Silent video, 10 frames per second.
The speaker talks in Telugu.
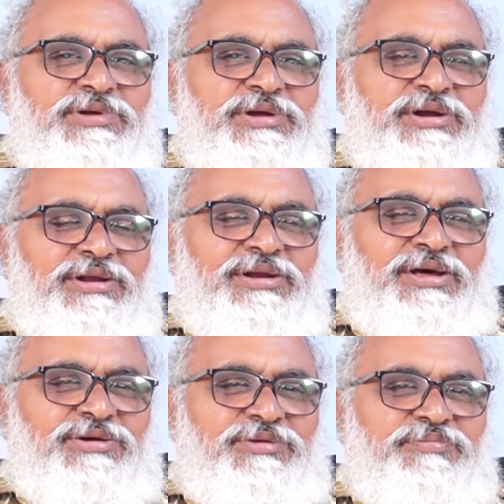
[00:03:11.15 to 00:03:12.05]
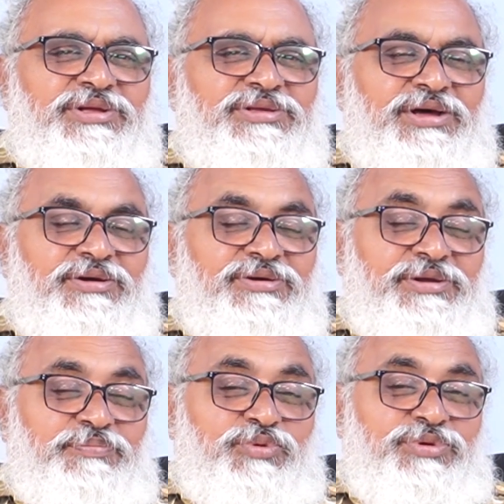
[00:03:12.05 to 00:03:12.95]
ఇక్కడ నాకు ఇబ్బందికరం అంటే
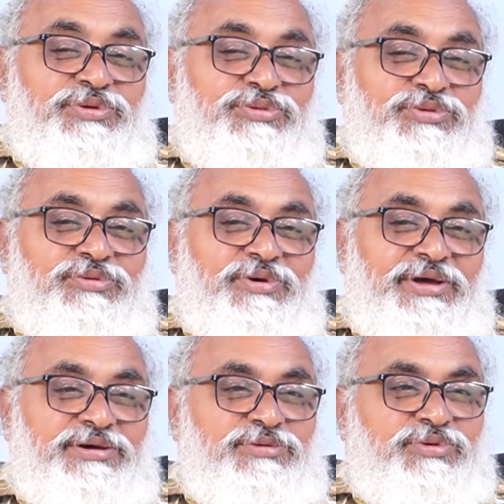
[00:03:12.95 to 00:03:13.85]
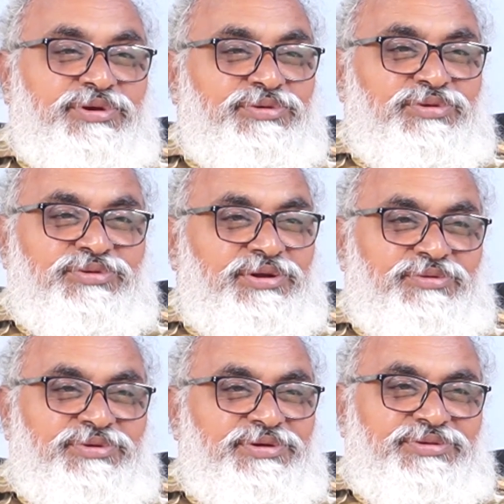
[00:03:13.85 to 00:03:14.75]
పోలీసులు ఆయనకు నోటీసులు
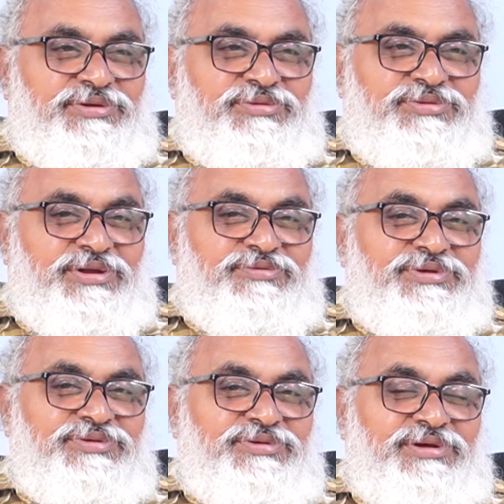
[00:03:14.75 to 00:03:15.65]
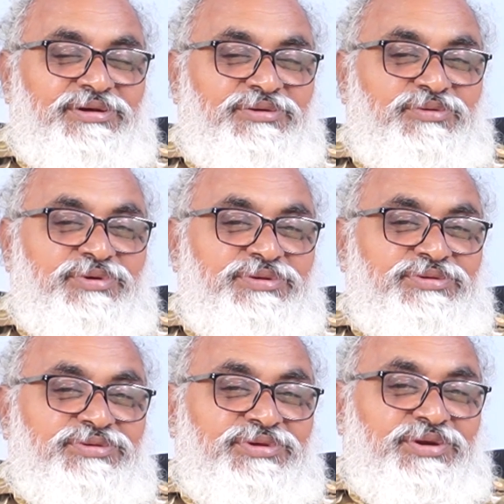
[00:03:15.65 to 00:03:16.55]
సర్వ్ చేశారు సర్వీస్
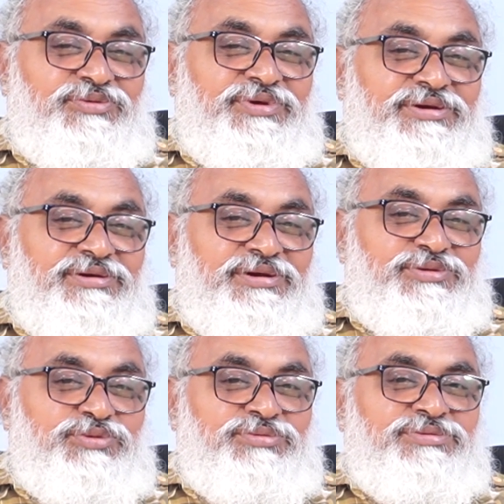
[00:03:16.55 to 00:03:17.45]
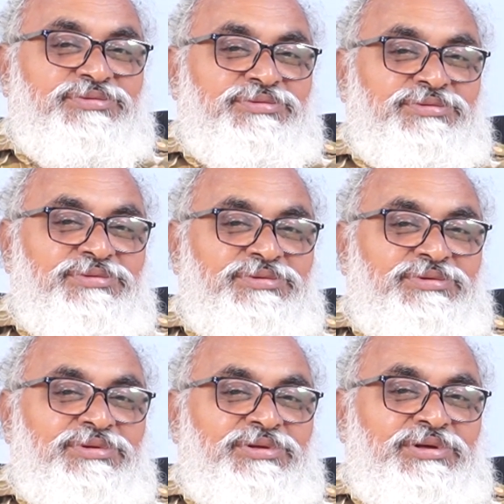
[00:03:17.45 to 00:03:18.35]
నోటీసులు సర్వ్ చేయట్లేదు
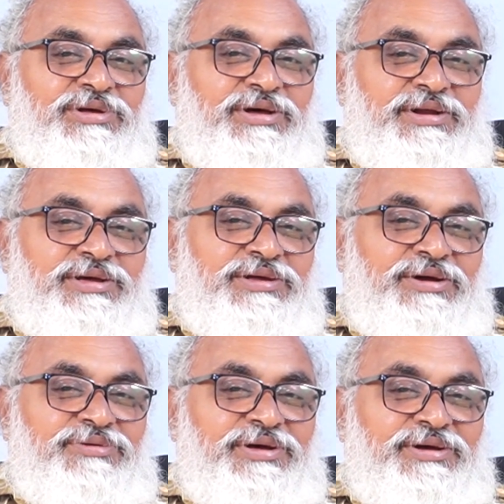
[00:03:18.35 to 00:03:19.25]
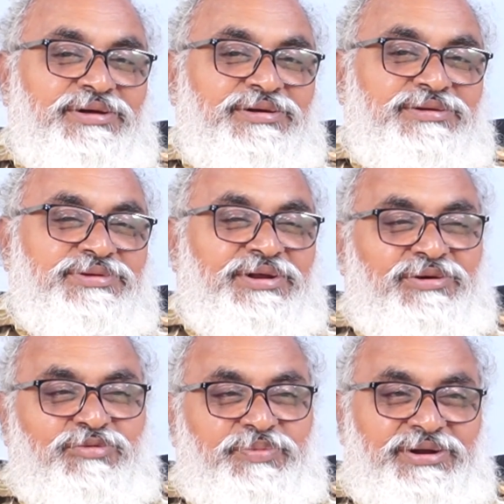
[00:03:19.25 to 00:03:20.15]
అనేది ఆవిడ
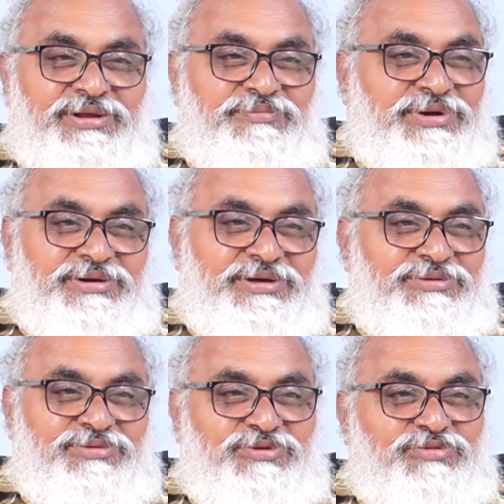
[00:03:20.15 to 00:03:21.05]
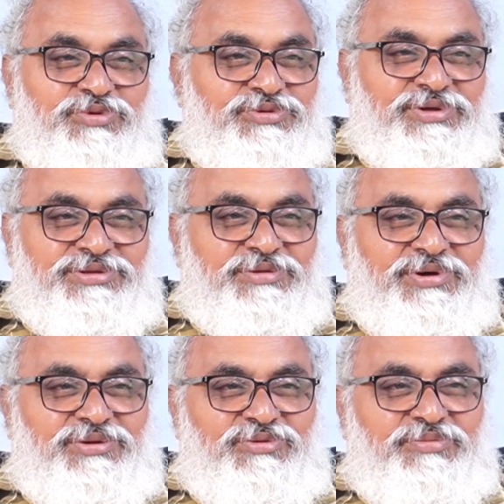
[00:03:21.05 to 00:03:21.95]
చిరాకు పడ్డారు రెండు మూడు
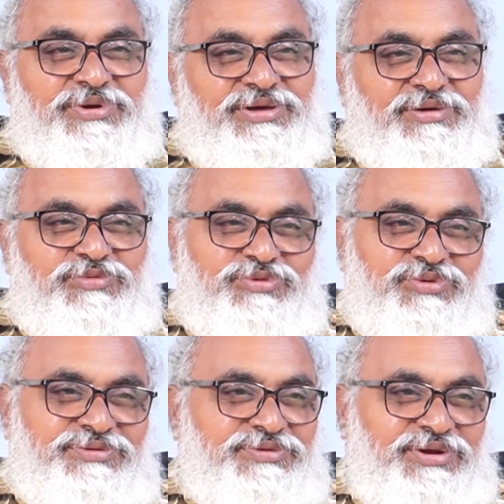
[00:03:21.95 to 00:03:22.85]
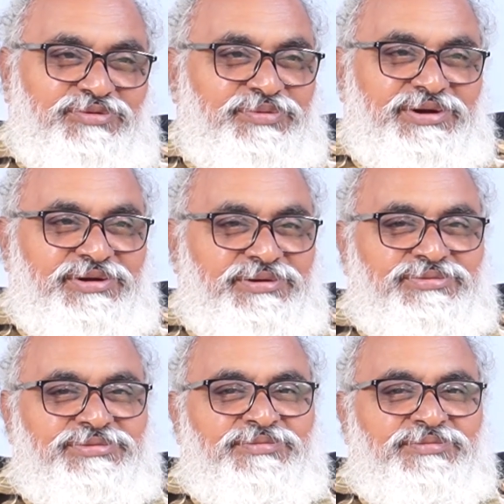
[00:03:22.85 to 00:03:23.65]
సందర్భాల్లో మీడియా ముందు కూడా చిరాకు పడ్డారు